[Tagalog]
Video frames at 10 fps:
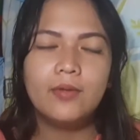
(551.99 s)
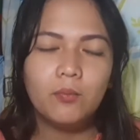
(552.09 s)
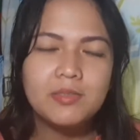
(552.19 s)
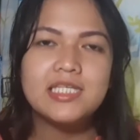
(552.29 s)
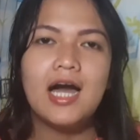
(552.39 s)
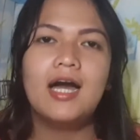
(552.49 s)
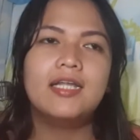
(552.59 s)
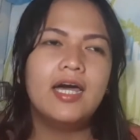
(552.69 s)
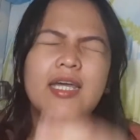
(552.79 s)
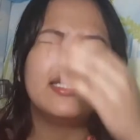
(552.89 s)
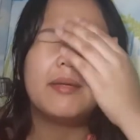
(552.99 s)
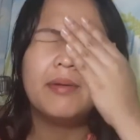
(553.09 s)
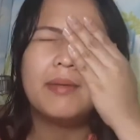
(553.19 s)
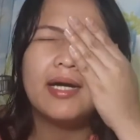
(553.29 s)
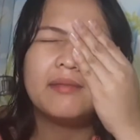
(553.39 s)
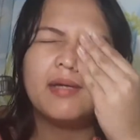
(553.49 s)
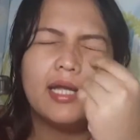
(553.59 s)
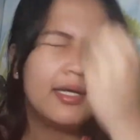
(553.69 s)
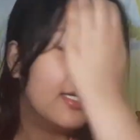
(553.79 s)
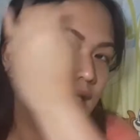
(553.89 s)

naumpisahan ay hindi February pala